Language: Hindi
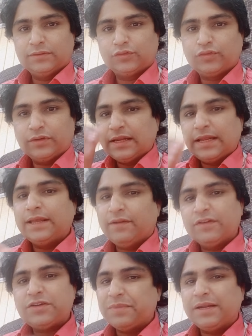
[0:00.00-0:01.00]
उसको इसलिए
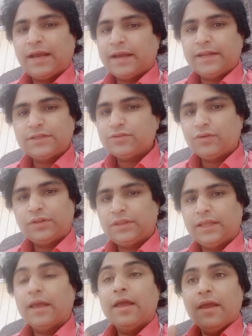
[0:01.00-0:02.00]
इन्वेस्टमेंट लगाने की ज़रूरत
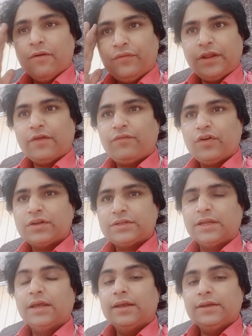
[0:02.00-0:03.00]
नहीं है फ्री ऑफ
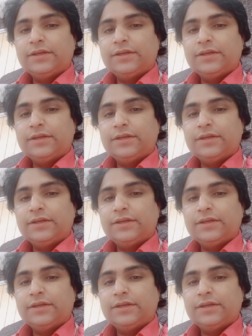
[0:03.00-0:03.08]
कॉस्ट है